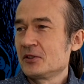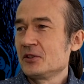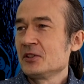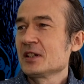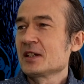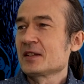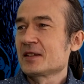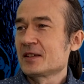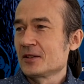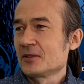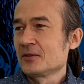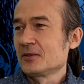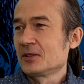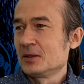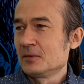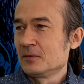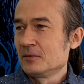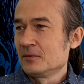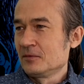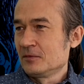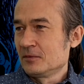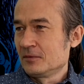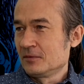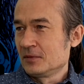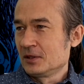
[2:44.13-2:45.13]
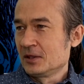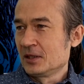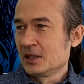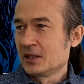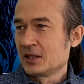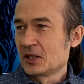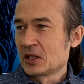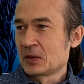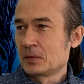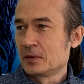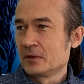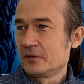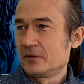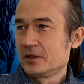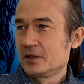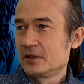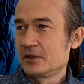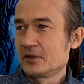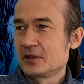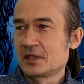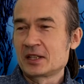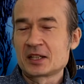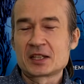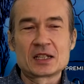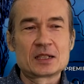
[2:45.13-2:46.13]
Nie chce o tym jej też
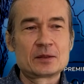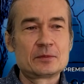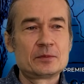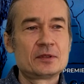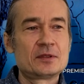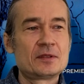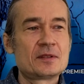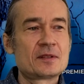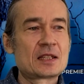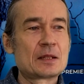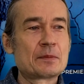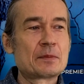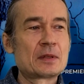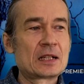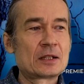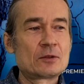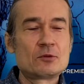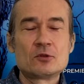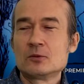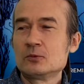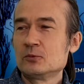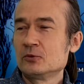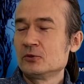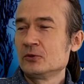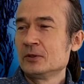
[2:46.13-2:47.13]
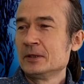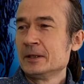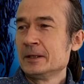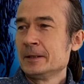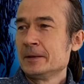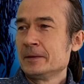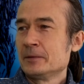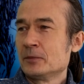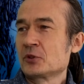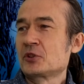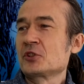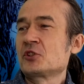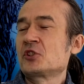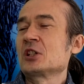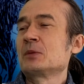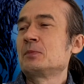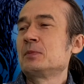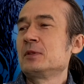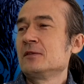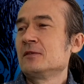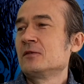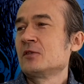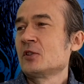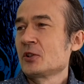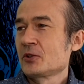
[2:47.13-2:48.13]
powiedzieć, tak jakby zabrakło mu może
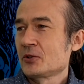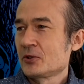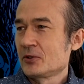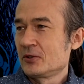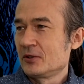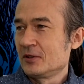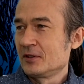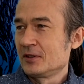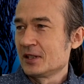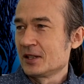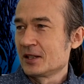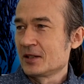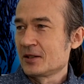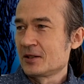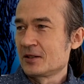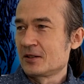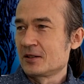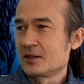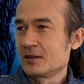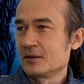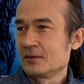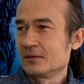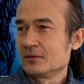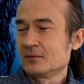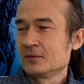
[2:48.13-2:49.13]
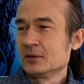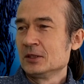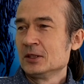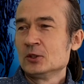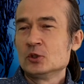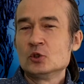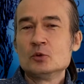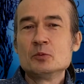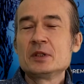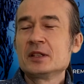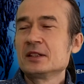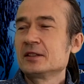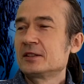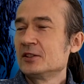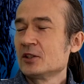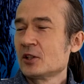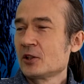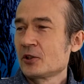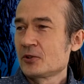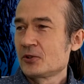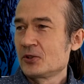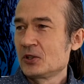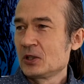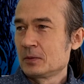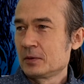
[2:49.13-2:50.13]
cierpliwości też, czy
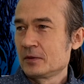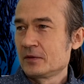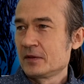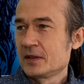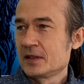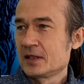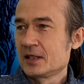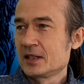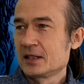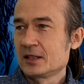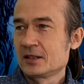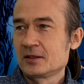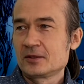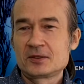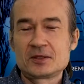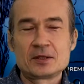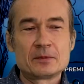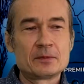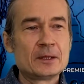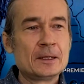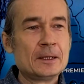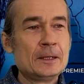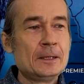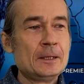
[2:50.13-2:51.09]
umiejętności opowiedzenia o tym.